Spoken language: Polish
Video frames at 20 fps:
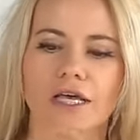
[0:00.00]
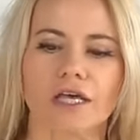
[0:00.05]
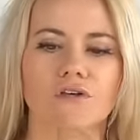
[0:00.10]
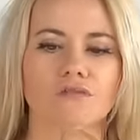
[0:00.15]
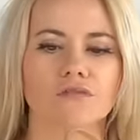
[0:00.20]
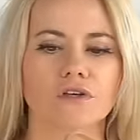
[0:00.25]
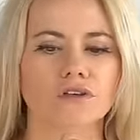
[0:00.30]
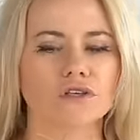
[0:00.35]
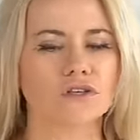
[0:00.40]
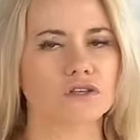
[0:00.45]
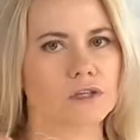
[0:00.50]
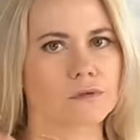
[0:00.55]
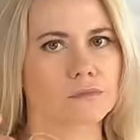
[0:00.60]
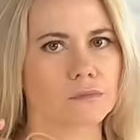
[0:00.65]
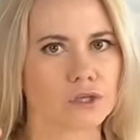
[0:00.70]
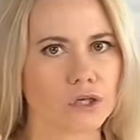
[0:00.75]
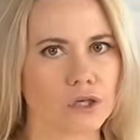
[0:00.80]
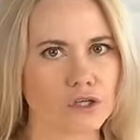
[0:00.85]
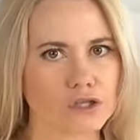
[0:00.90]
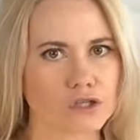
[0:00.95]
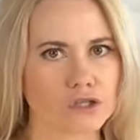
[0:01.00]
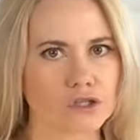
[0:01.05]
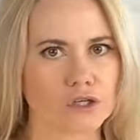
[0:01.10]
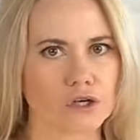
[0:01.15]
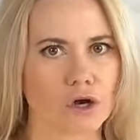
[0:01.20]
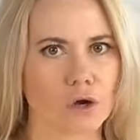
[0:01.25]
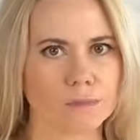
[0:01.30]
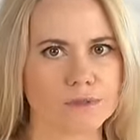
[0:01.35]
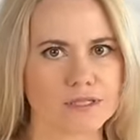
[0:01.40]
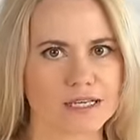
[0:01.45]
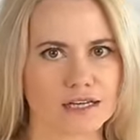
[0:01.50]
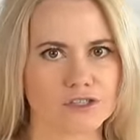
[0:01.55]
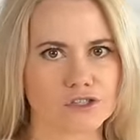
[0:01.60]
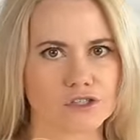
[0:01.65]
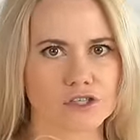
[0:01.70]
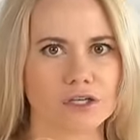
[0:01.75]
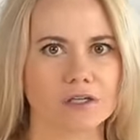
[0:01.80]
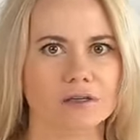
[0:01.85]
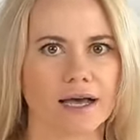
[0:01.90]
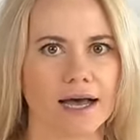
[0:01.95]
I wtedy ten mniejszy
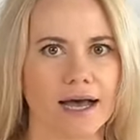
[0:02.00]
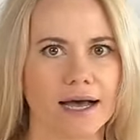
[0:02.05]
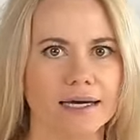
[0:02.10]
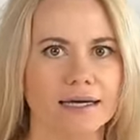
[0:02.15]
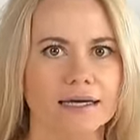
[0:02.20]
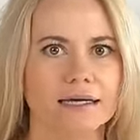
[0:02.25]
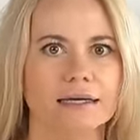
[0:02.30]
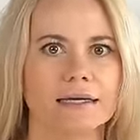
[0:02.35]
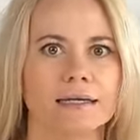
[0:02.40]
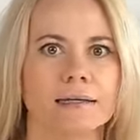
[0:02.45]
obcasik, tak?